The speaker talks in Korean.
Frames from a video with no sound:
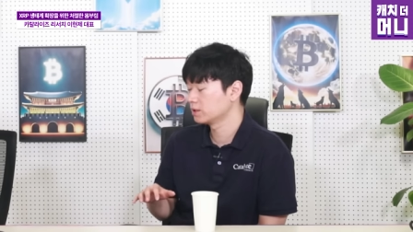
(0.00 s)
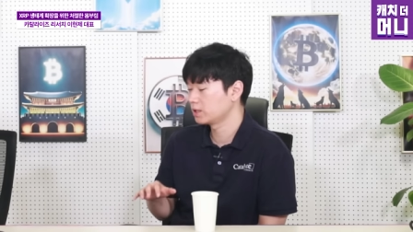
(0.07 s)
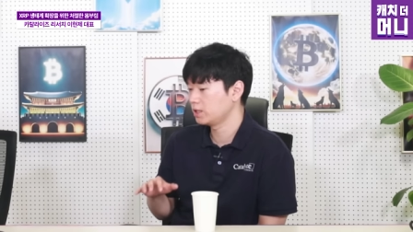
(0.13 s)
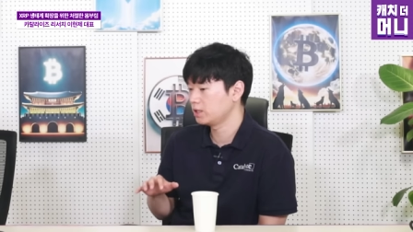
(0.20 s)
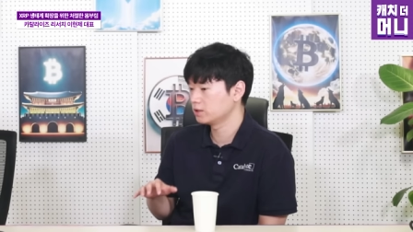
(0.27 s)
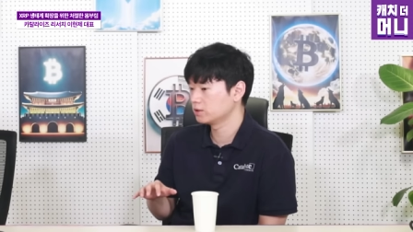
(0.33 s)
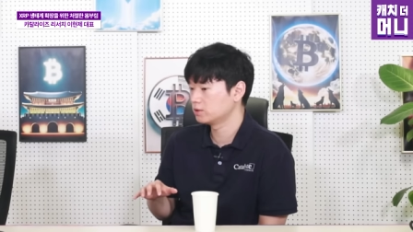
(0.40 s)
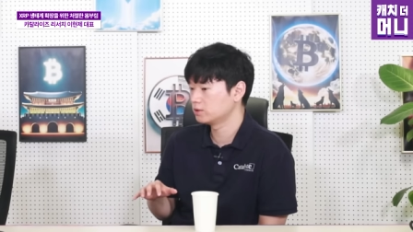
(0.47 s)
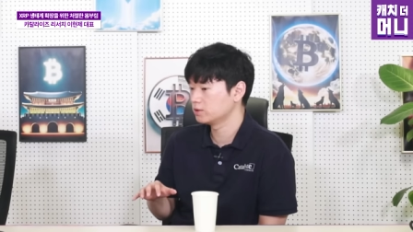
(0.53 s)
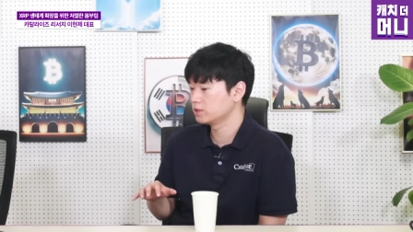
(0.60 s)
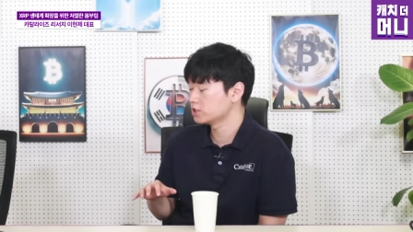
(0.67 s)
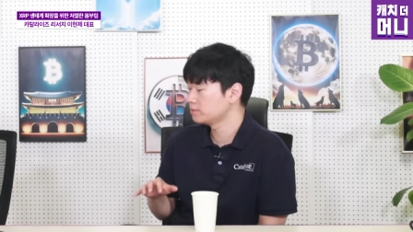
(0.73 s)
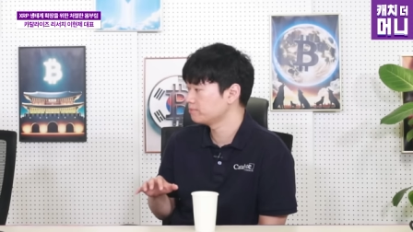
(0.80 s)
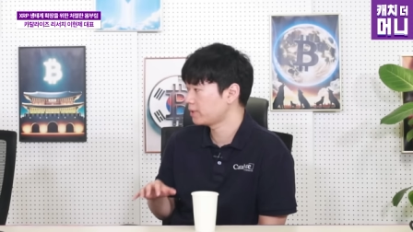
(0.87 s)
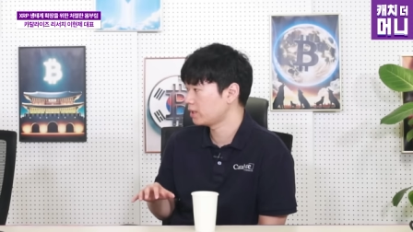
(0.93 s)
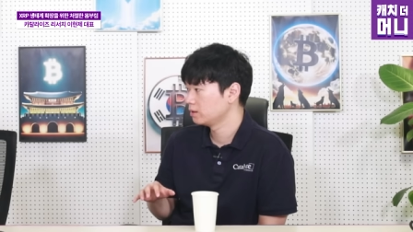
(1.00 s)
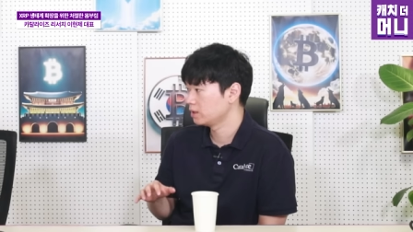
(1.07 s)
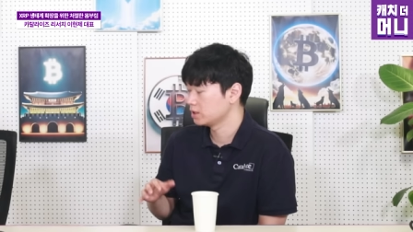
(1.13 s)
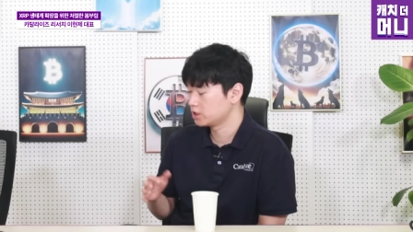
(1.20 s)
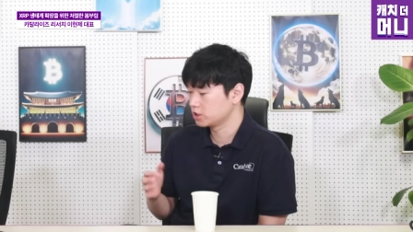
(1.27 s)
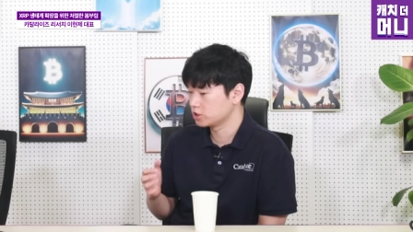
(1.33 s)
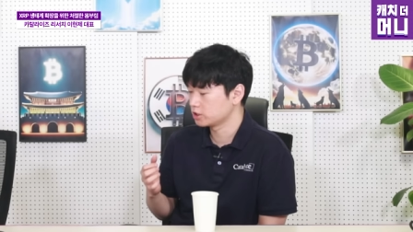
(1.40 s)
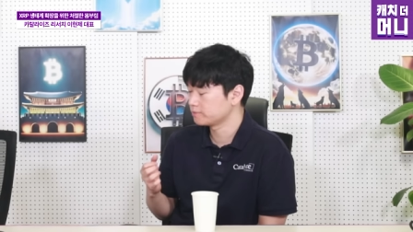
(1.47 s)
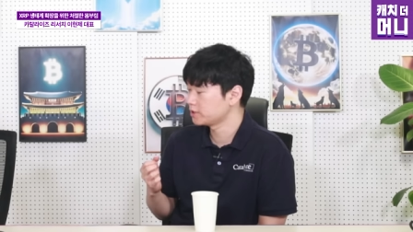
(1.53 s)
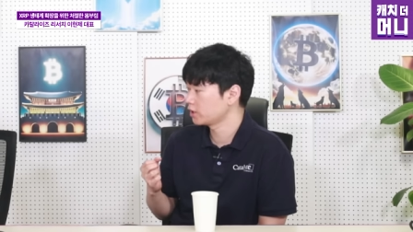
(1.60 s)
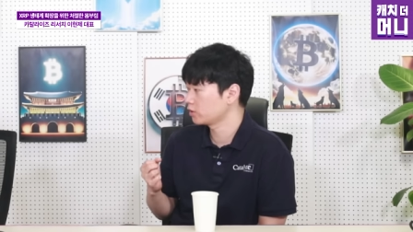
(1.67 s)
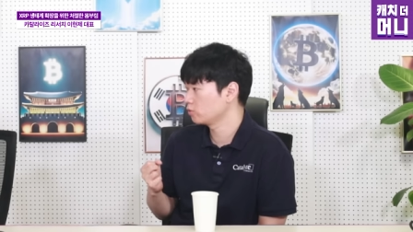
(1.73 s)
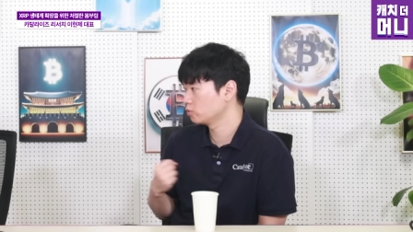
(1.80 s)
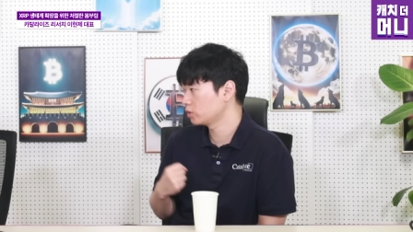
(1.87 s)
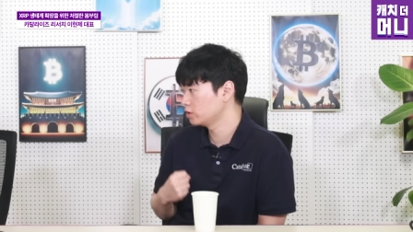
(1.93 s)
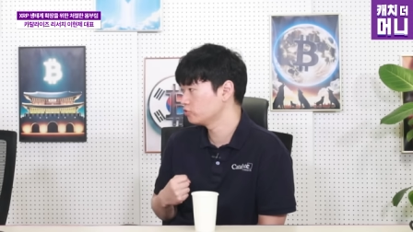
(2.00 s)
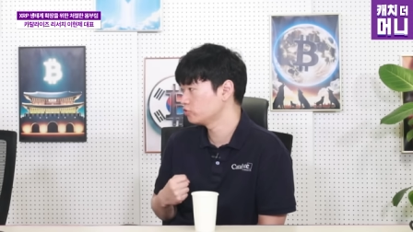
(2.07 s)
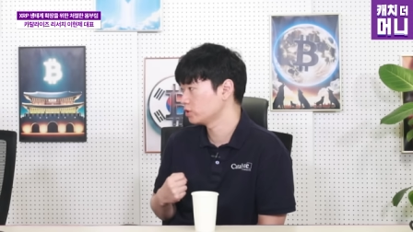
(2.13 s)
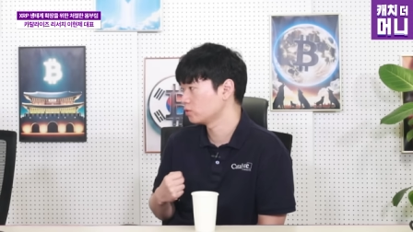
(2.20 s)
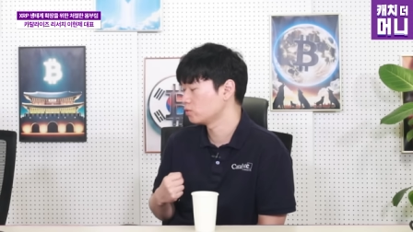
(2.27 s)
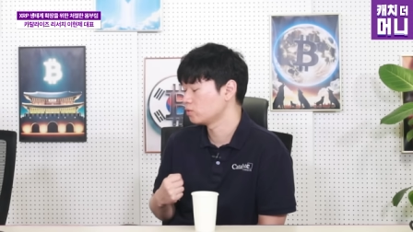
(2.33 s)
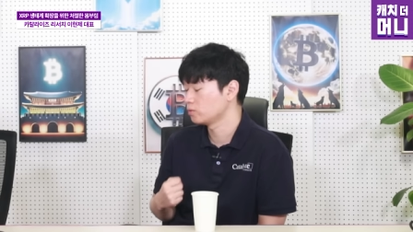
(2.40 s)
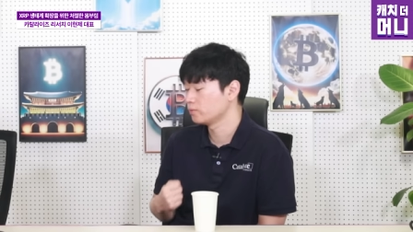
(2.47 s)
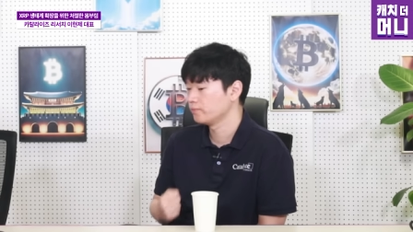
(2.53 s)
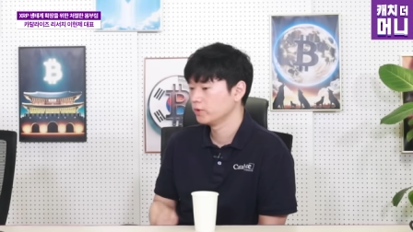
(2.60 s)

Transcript: 캐릭터의 신발에 직접 착용도 할 수 있고,